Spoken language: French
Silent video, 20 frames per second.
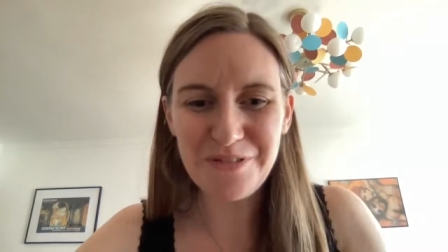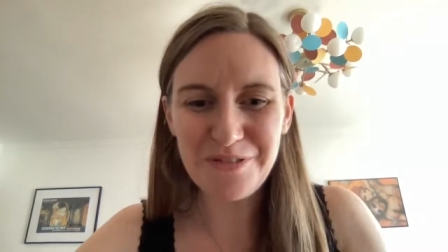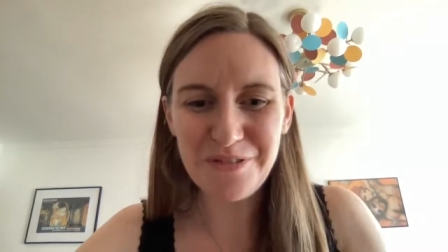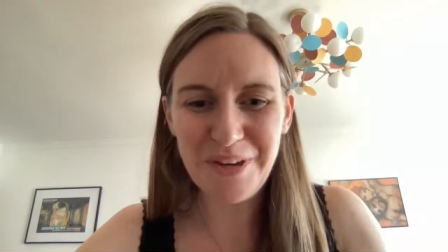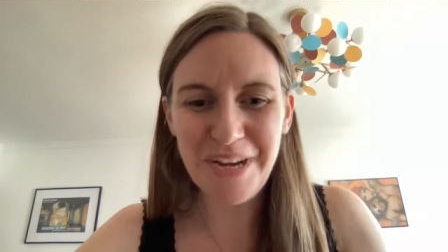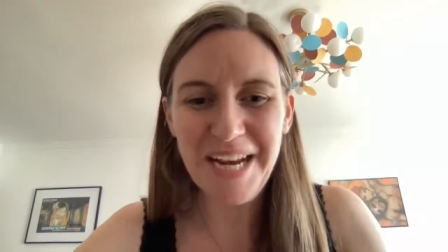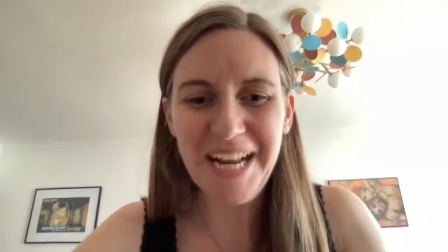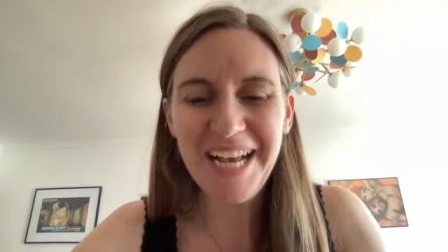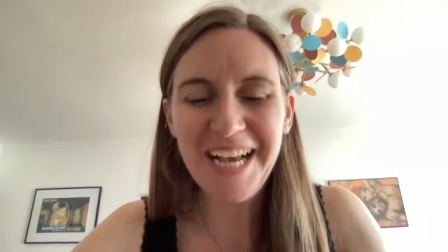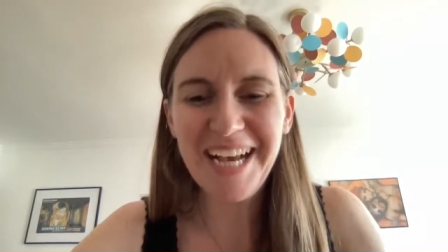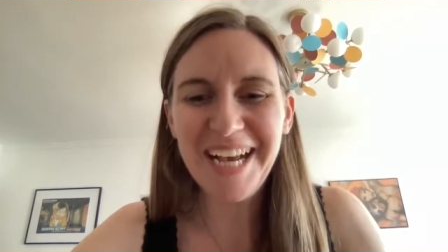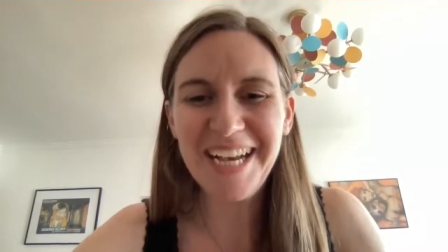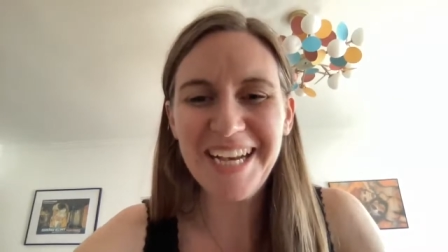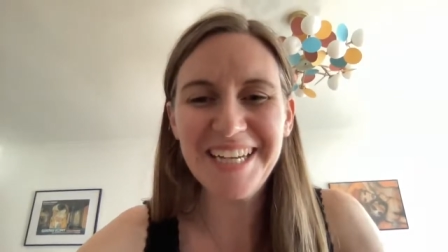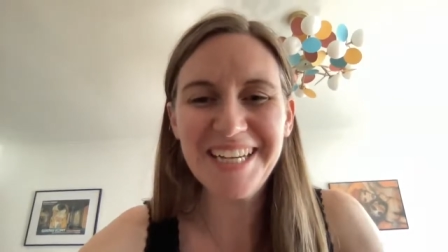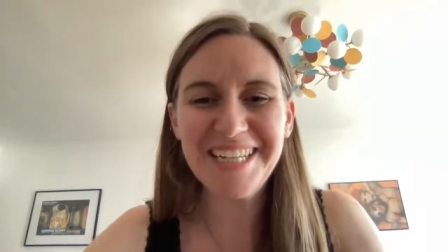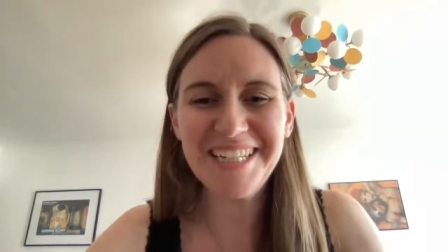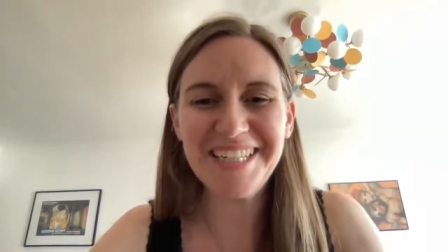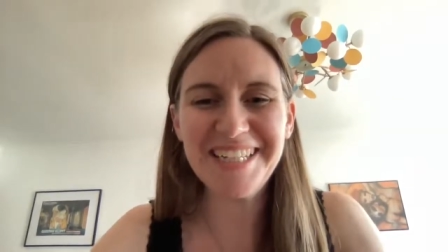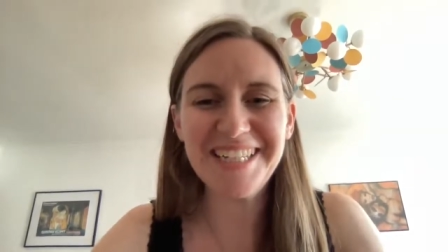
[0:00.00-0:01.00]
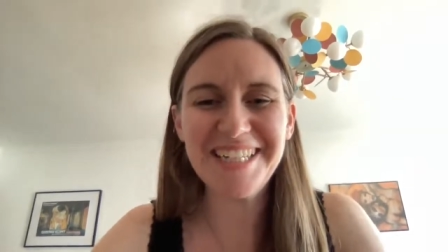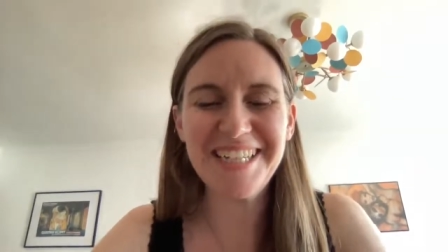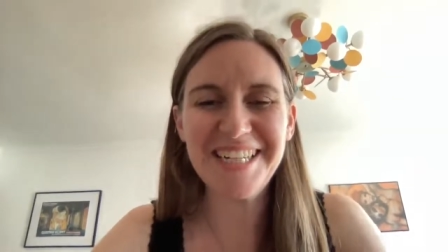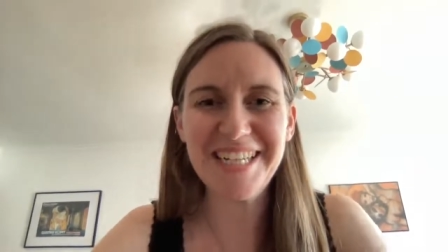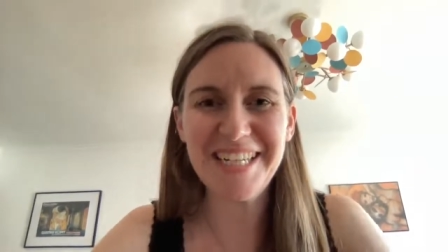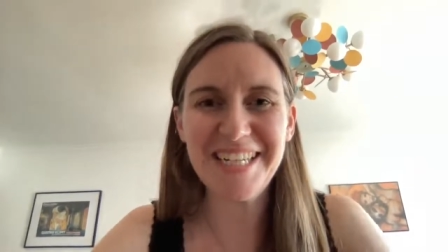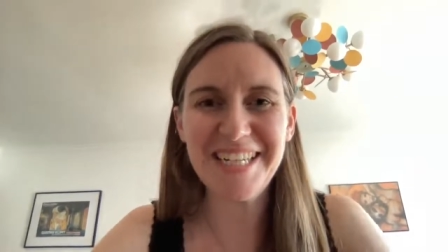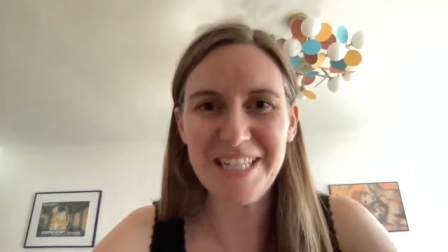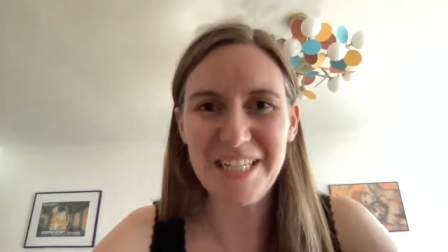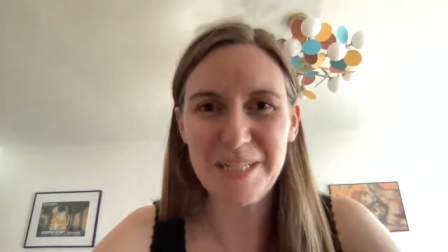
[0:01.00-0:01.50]
voilà
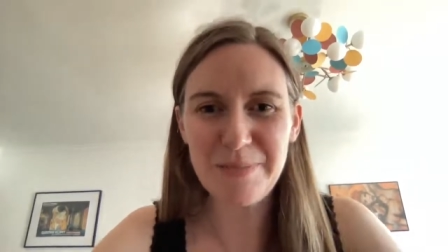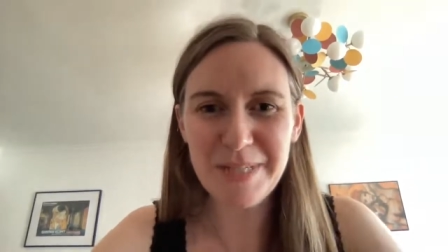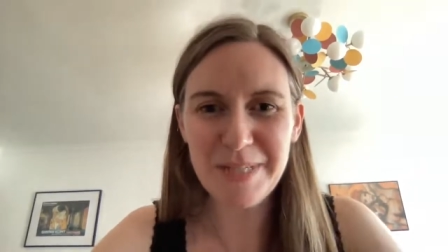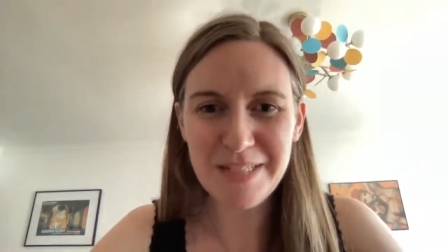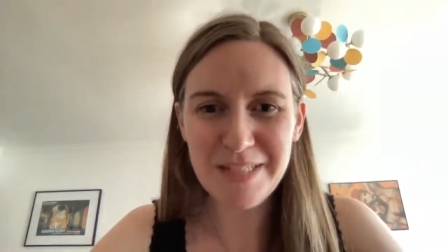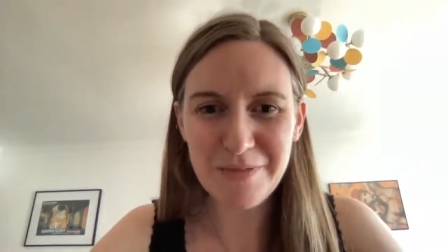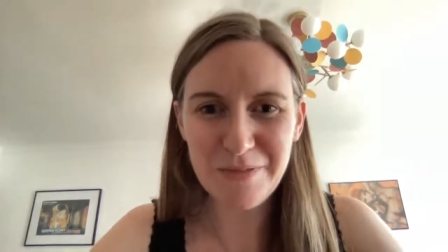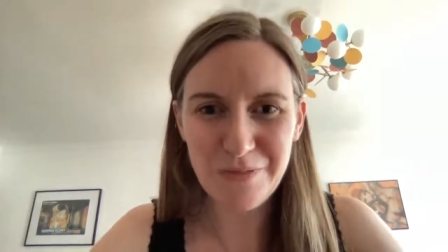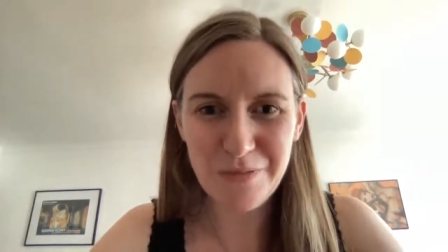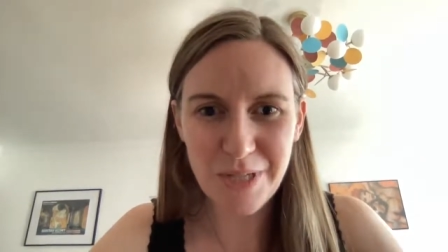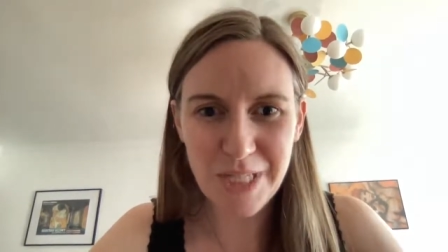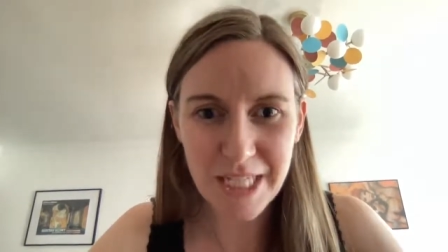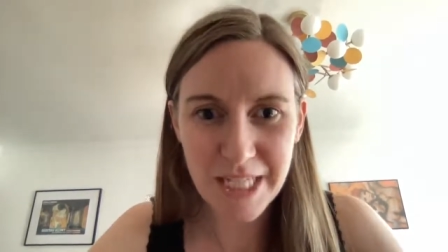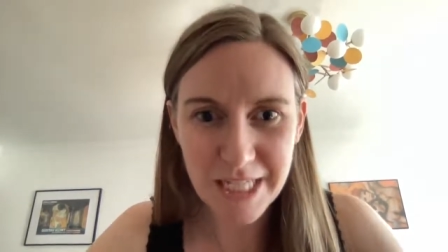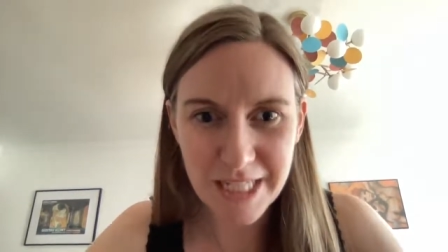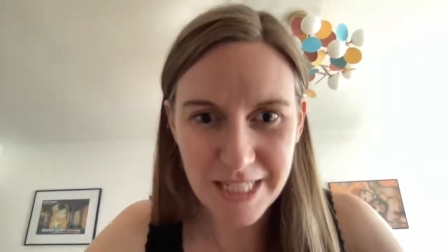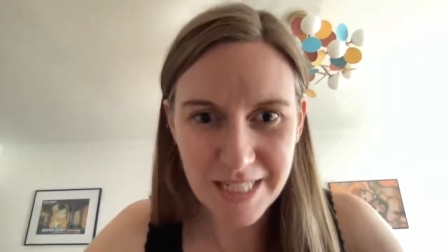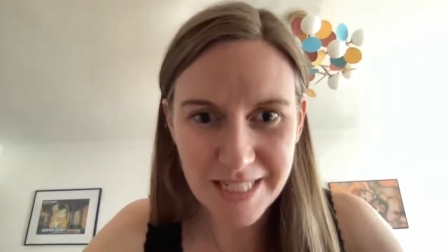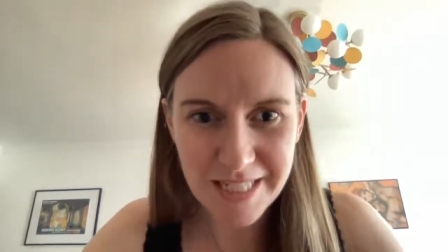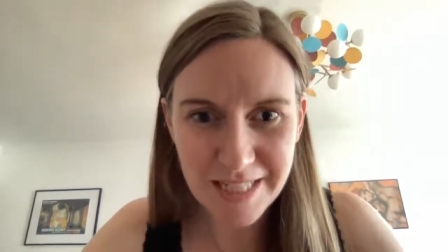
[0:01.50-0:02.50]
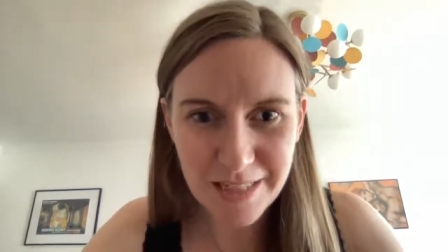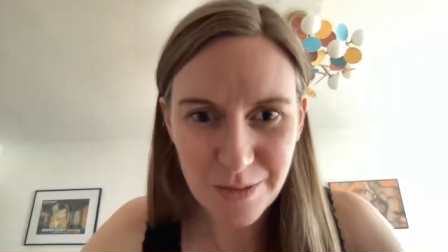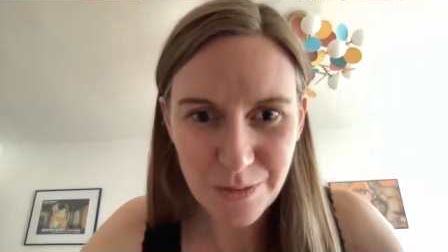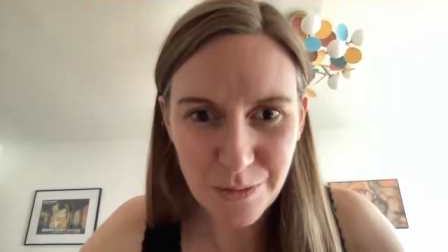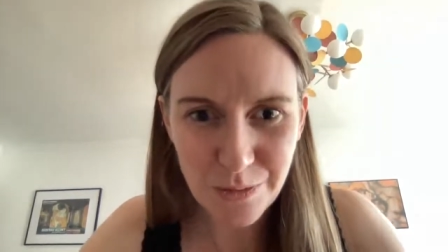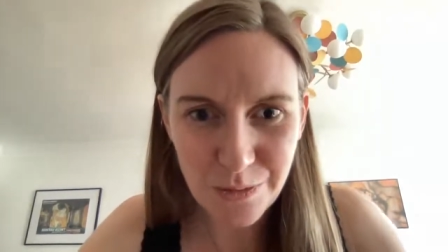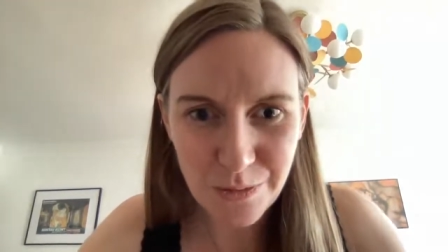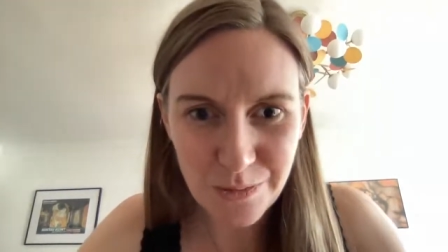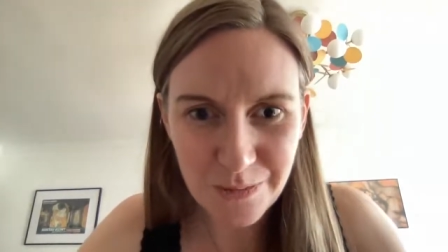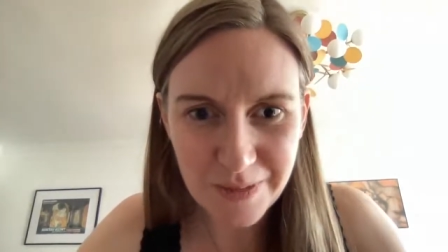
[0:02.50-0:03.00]
sais pas si vous voyez que j'ai des
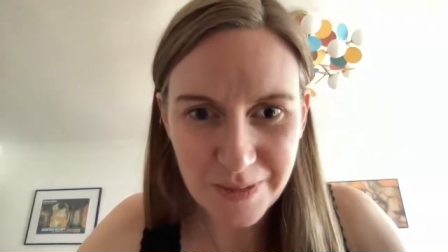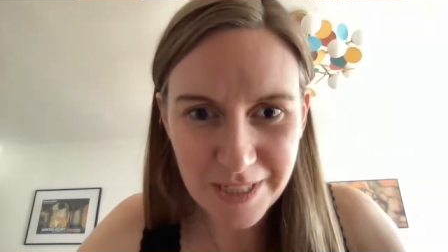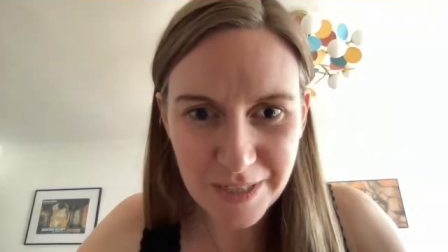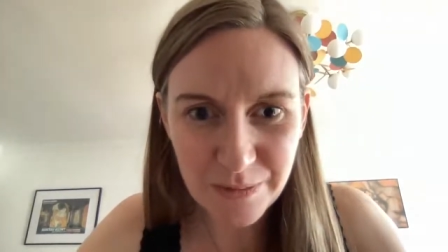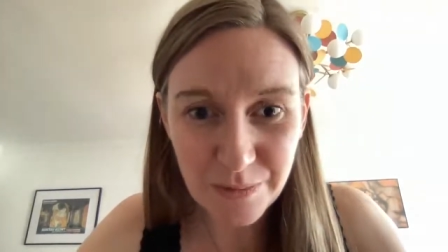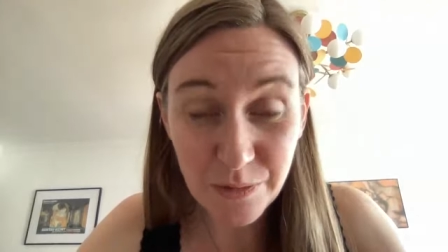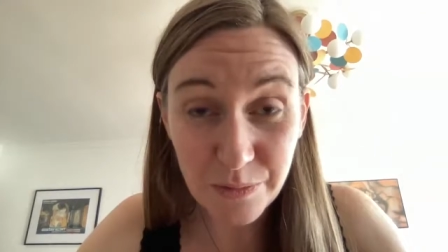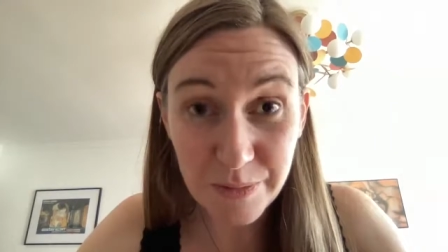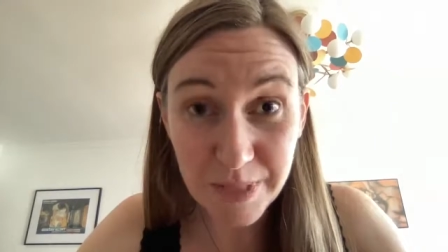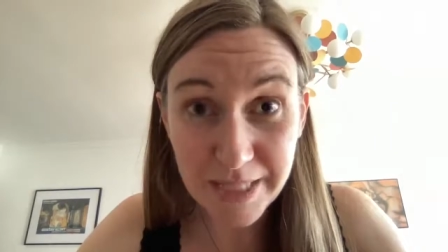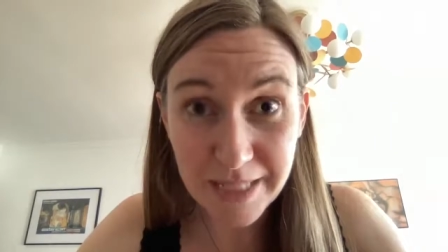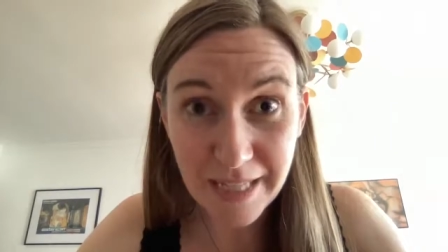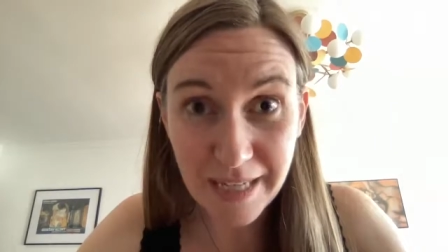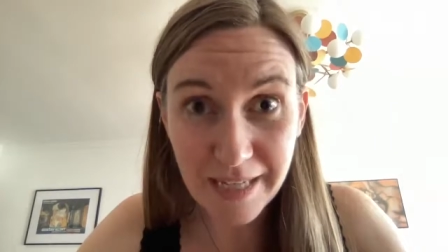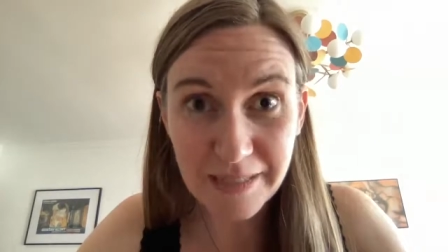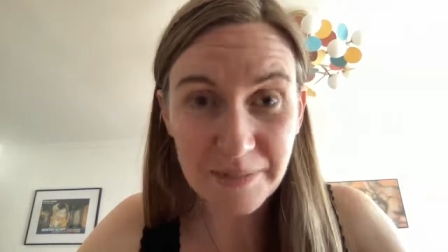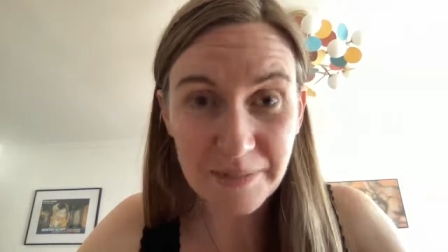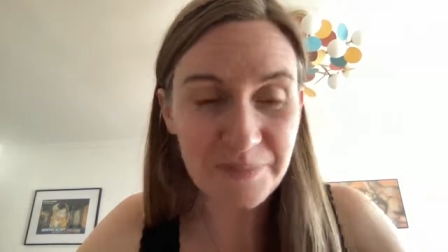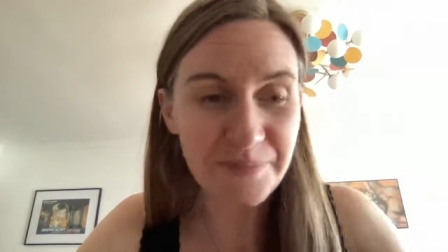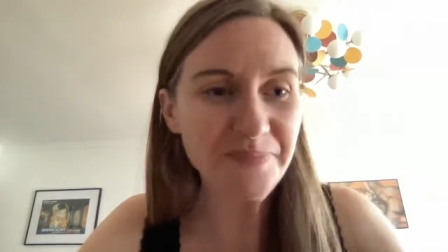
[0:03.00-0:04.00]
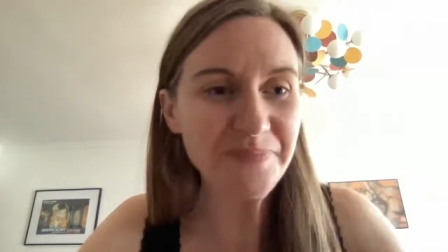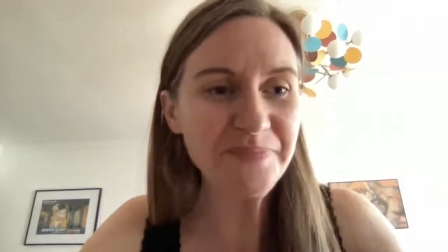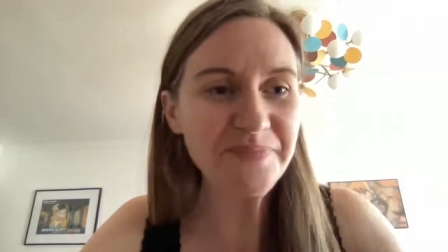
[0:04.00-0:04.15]
yeux complètement bizarres.